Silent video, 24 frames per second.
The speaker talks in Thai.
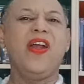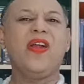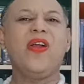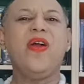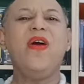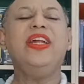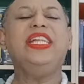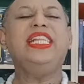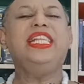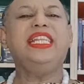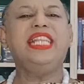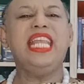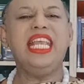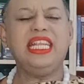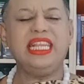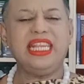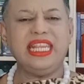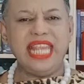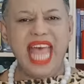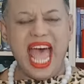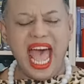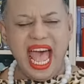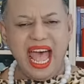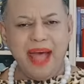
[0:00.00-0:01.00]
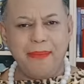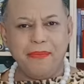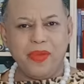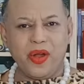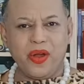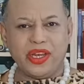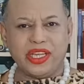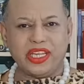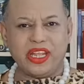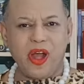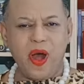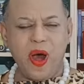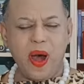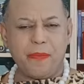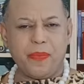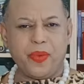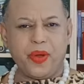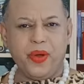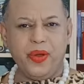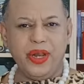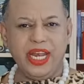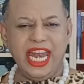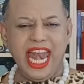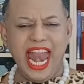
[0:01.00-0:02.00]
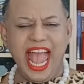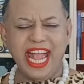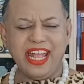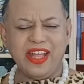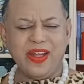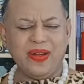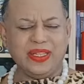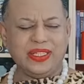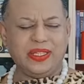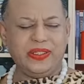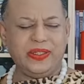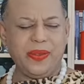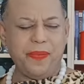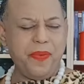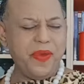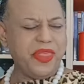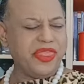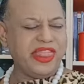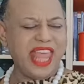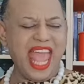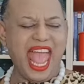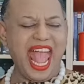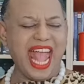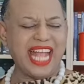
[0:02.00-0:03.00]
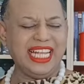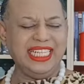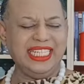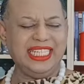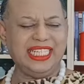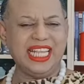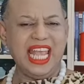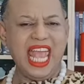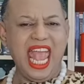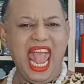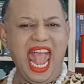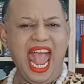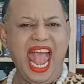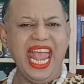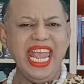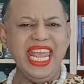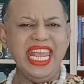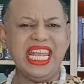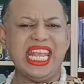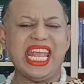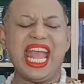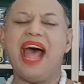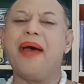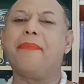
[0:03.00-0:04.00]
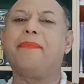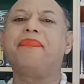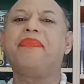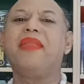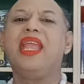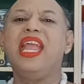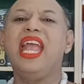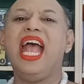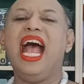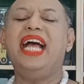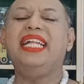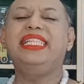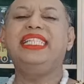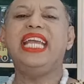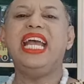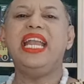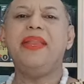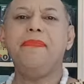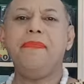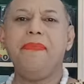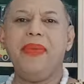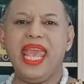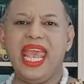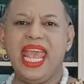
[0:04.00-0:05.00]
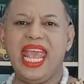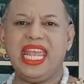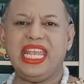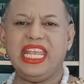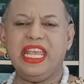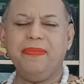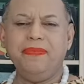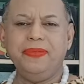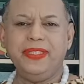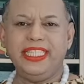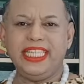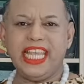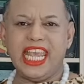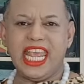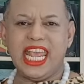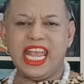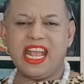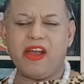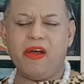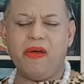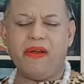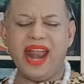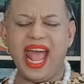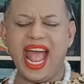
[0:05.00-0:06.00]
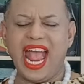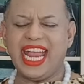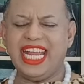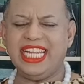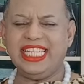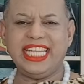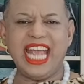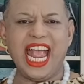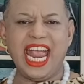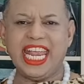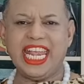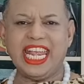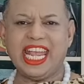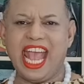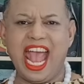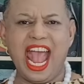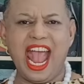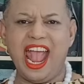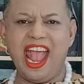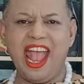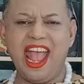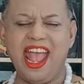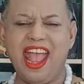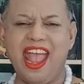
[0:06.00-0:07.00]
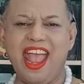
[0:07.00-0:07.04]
กดติดตามกดขอบคุณและกดซุปเปอร์แดนซ์ให้กับอาจารย์เดย์ยิบสี่ใครใจค่ะ